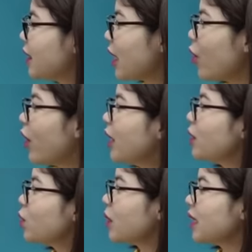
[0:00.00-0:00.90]
sau
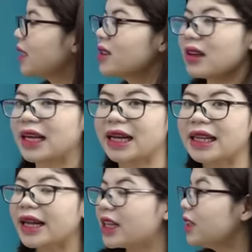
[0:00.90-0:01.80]
chúng ta sẽ sửa lại cái
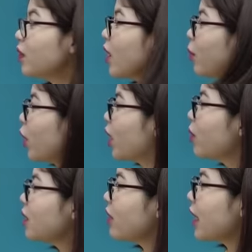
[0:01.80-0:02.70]
này nhé mọi người không cần